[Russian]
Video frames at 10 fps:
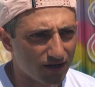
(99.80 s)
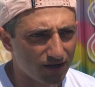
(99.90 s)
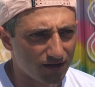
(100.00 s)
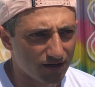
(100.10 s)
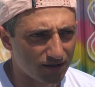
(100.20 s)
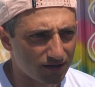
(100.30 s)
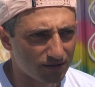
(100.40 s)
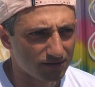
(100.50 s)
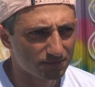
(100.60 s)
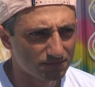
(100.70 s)

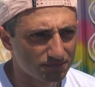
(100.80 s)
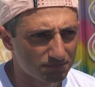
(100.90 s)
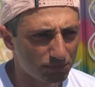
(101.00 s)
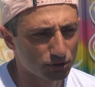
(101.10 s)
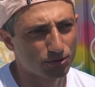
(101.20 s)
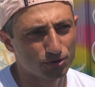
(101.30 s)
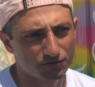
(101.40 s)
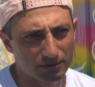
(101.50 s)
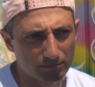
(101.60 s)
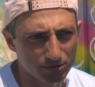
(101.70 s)
А, потом
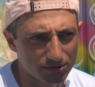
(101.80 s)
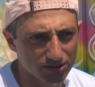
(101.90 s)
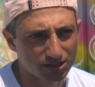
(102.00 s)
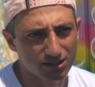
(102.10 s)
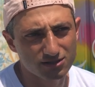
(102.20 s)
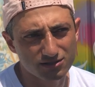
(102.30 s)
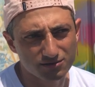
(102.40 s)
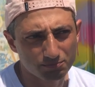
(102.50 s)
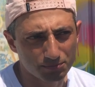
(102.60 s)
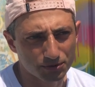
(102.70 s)
какое-то время был брейкданс,
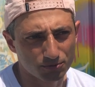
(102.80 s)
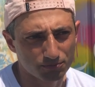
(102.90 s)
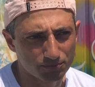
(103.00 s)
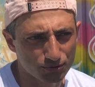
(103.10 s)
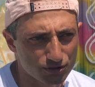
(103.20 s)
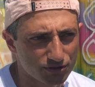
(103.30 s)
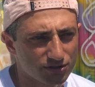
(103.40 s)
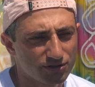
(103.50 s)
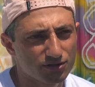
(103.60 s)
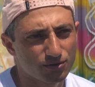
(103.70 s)
потом
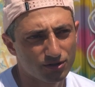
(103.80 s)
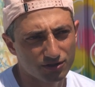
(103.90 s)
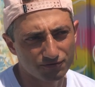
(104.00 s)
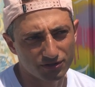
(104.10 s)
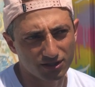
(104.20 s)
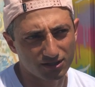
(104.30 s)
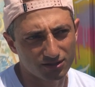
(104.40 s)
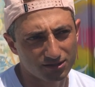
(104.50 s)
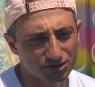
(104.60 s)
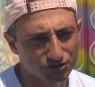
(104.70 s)
после роликов
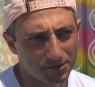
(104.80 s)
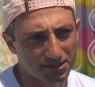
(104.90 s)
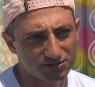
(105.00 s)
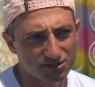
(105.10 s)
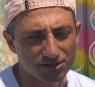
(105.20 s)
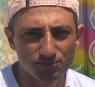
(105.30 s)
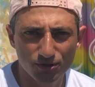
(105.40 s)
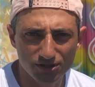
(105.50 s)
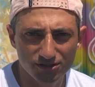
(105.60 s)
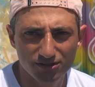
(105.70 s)
я начал кататься на
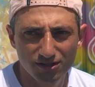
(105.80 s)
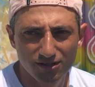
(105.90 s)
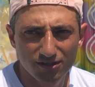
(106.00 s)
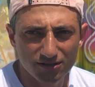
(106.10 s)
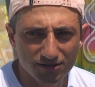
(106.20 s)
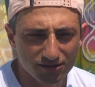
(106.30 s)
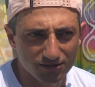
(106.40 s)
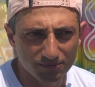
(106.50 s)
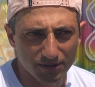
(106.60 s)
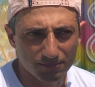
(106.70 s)
скейтборде
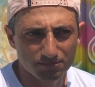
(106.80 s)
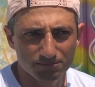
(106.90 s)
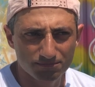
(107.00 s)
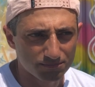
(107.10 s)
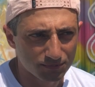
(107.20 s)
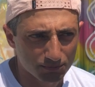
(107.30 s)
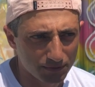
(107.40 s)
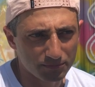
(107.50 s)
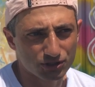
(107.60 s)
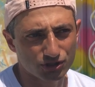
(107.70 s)
и прям был
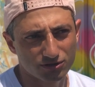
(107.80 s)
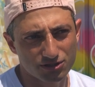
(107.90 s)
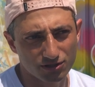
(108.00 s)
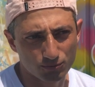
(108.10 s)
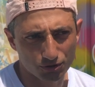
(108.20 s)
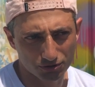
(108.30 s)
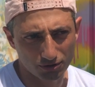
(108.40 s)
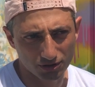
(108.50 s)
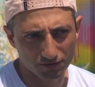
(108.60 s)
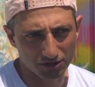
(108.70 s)
помешан на скейтборде
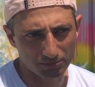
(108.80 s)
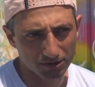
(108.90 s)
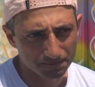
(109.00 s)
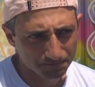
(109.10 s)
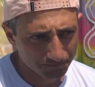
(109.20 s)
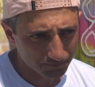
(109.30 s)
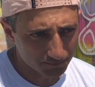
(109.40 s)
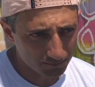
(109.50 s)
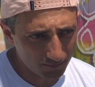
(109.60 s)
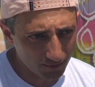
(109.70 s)
долгое время.
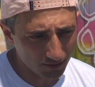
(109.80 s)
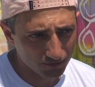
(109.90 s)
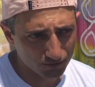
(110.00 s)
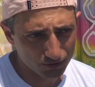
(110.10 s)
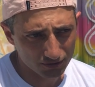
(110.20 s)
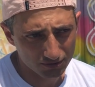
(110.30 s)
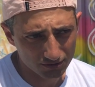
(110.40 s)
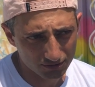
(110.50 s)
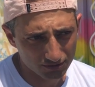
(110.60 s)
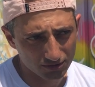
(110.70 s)
Вот.
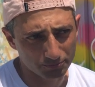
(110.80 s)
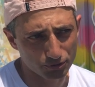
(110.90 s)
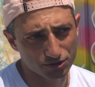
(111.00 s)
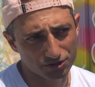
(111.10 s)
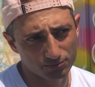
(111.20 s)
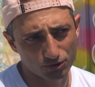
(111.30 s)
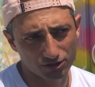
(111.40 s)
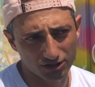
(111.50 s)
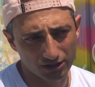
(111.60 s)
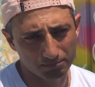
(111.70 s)
Э, и после
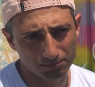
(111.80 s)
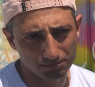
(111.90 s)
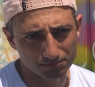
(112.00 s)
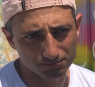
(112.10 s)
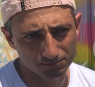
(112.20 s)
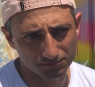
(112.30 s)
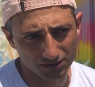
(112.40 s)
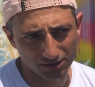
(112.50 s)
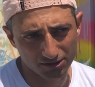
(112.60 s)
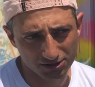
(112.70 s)
скейтборда я
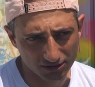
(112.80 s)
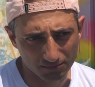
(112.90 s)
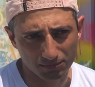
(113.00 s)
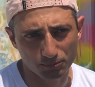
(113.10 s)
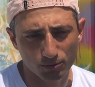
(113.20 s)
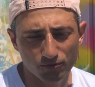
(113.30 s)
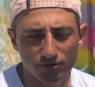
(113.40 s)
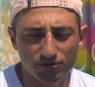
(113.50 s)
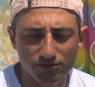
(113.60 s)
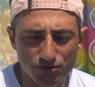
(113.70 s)
наконец-то там
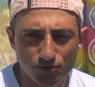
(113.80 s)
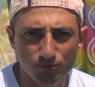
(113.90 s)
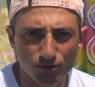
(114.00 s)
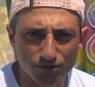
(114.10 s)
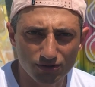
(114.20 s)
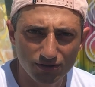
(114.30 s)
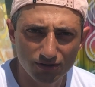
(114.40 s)
попробовал э, сноуборд.